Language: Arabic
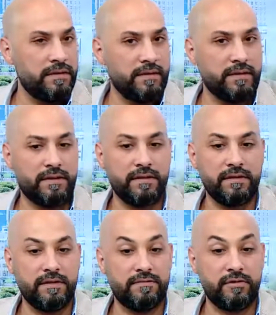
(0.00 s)

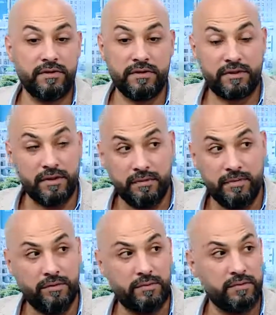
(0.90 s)
القطف صرنا نشتغل
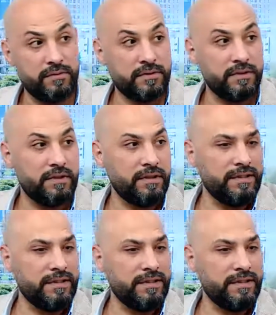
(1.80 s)
بالونز آه،